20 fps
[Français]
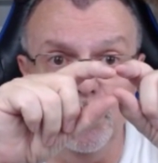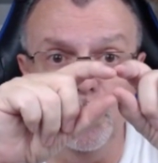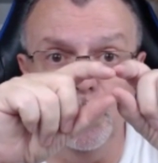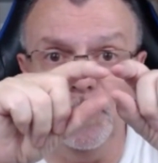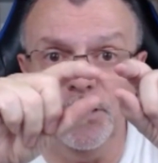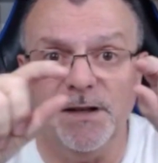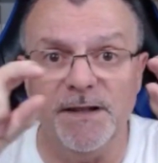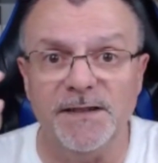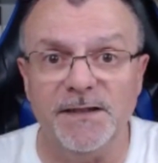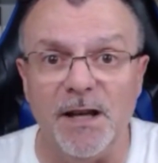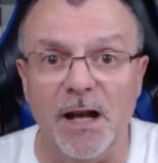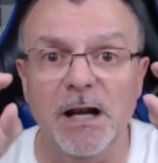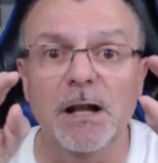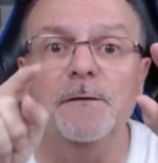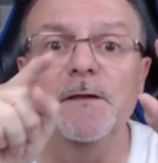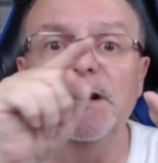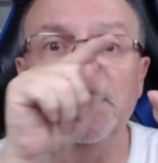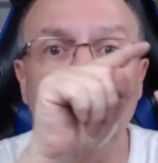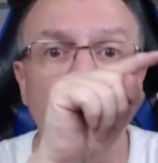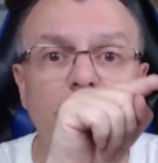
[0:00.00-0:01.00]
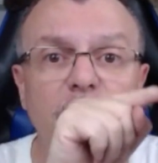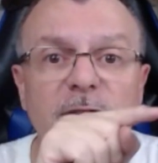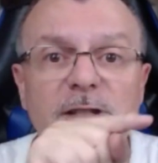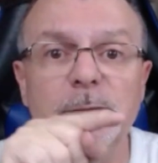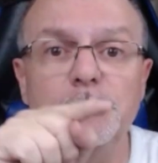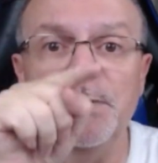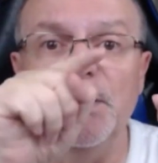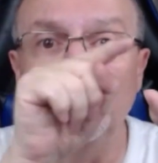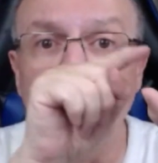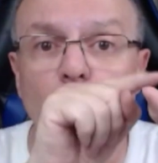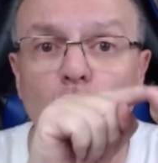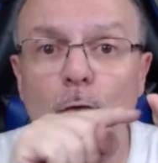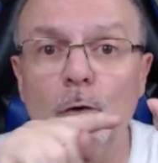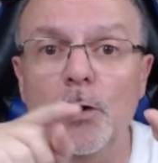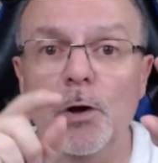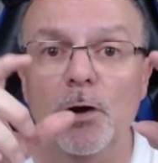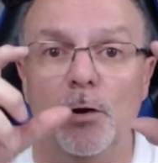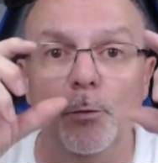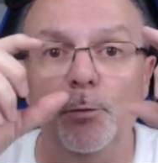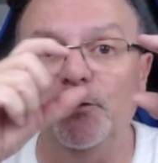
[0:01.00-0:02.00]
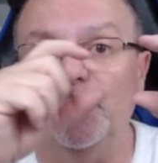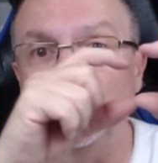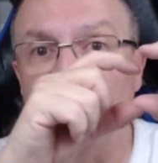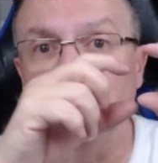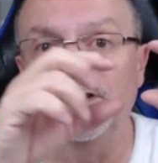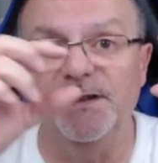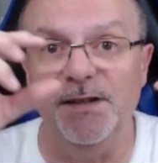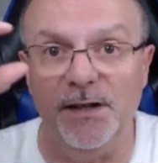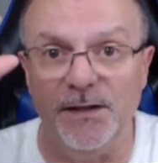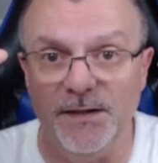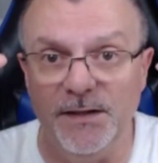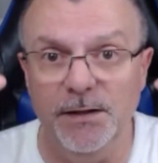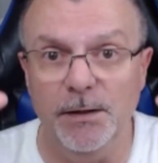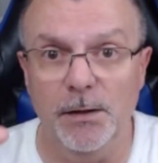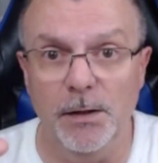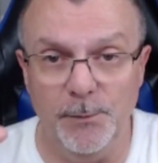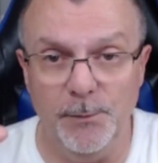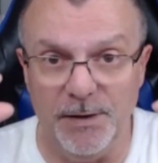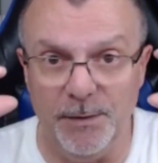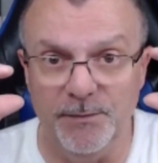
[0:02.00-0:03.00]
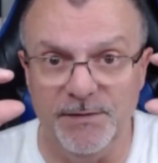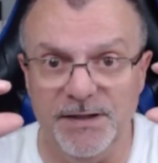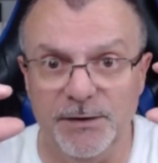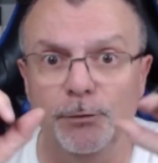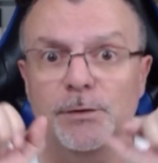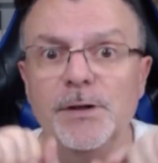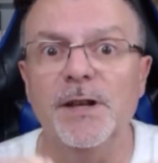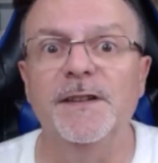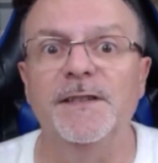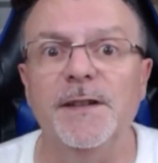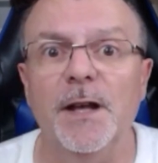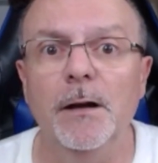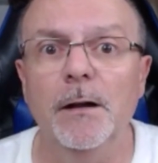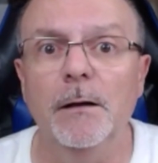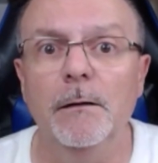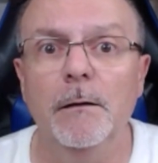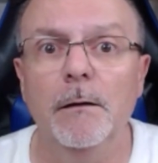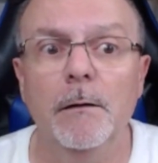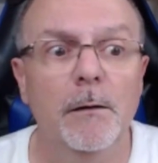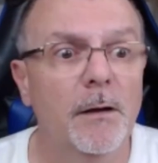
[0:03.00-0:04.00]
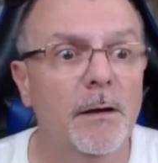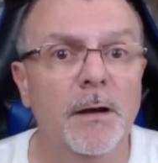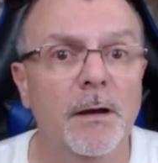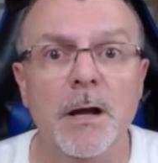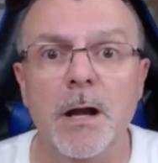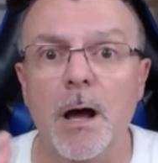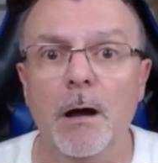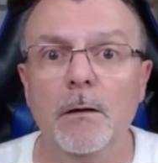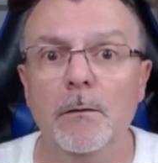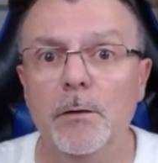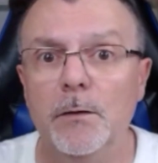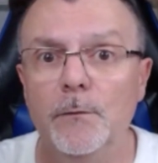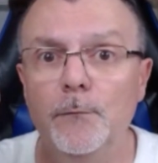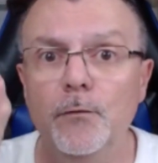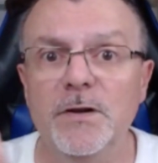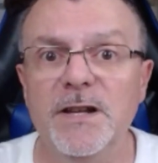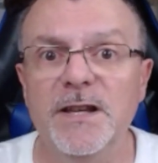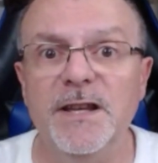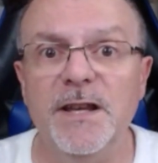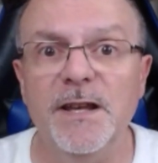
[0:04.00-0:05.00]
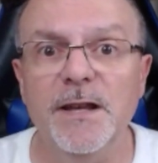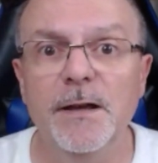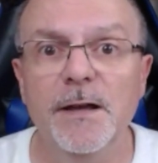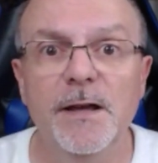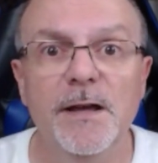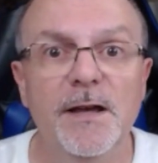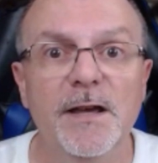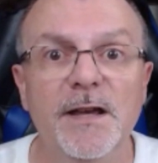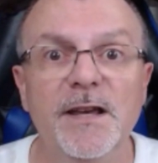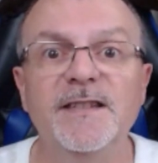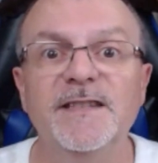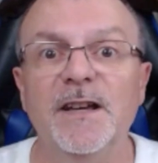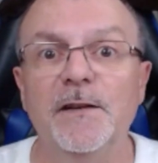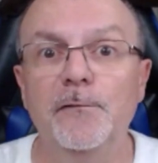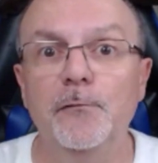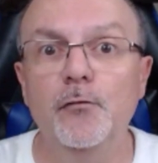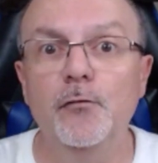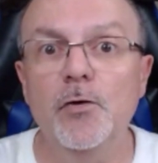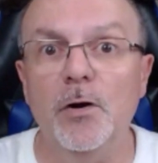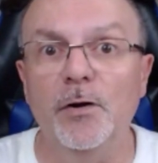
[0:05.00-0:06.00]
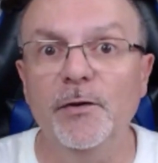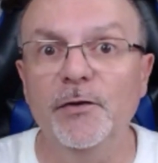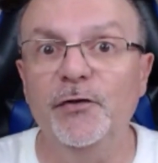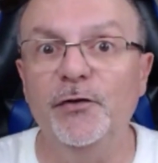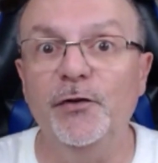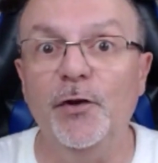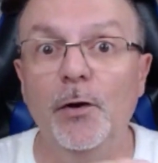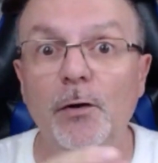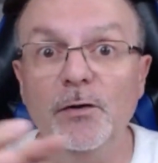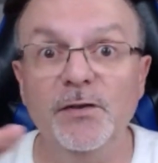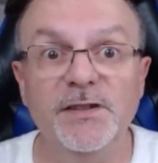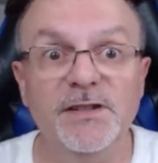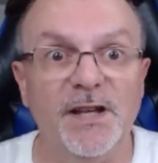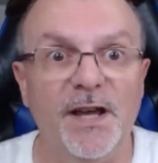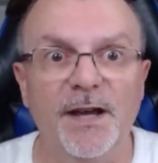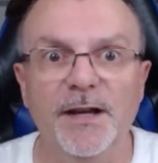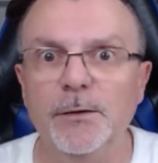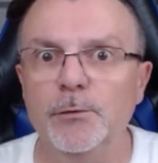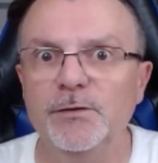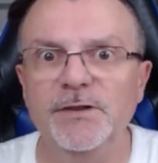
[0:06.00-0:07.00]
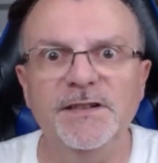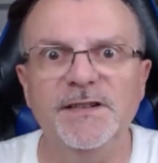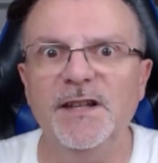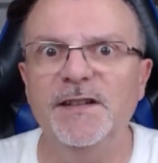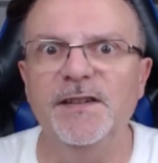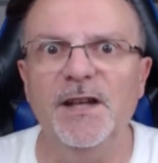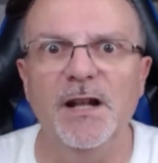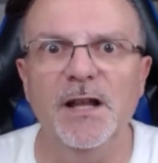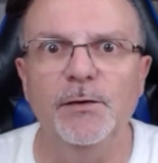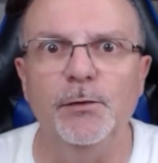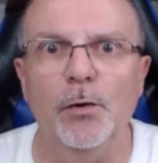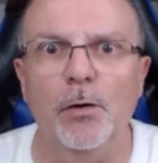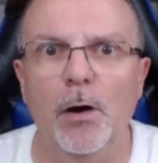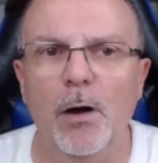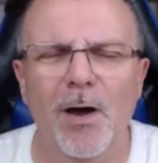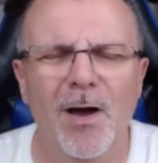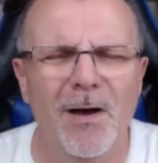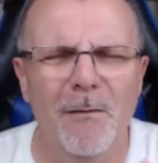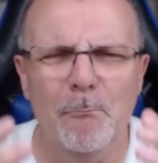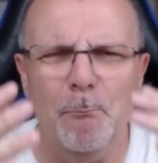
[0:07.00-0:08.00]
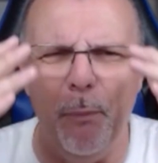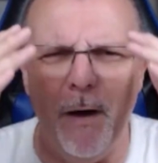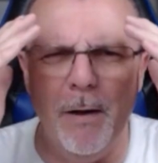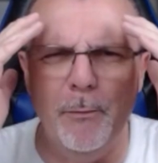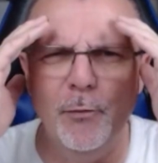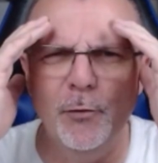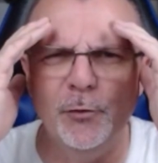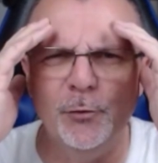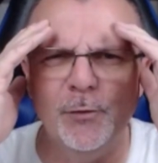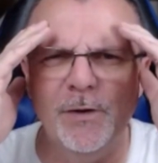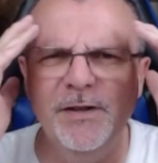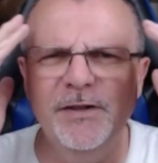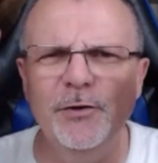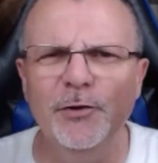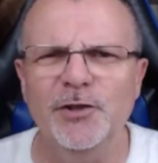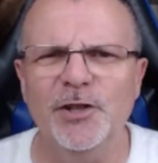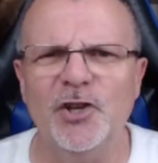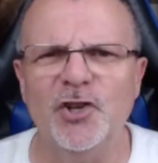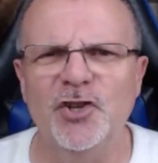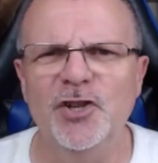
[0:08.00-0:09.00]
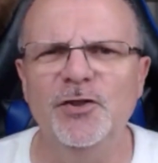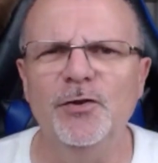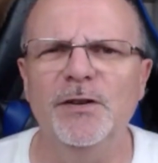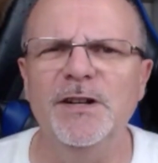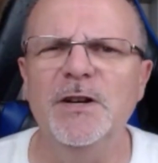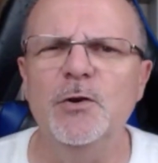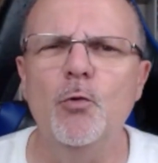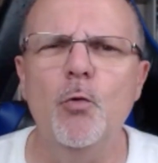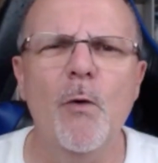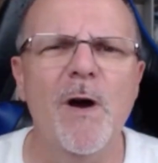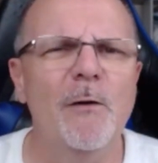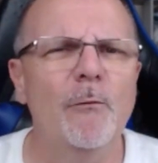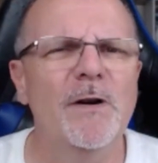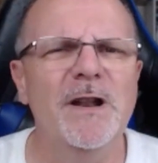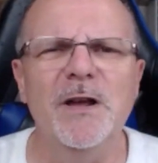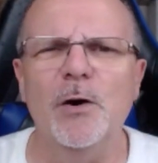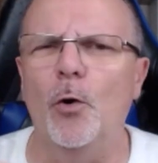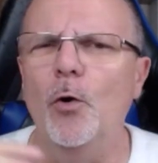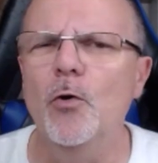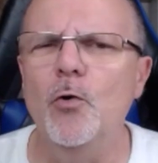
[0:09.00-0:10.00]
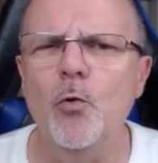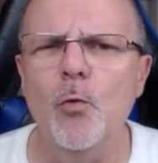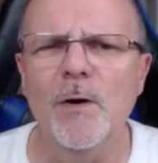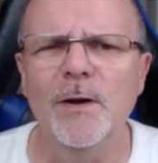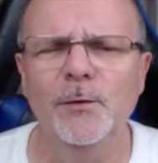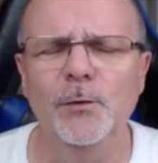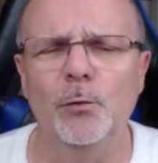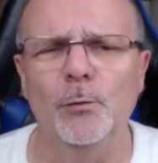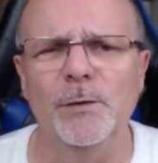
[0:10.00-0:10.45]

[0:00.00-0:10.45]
un install avec un petit panneau sans interdit, hop, un petit install » et là, vous cliquez, et ça vous lance en direct le désinstallateur. Pas besoin de chercher dans les coins ou les recoins de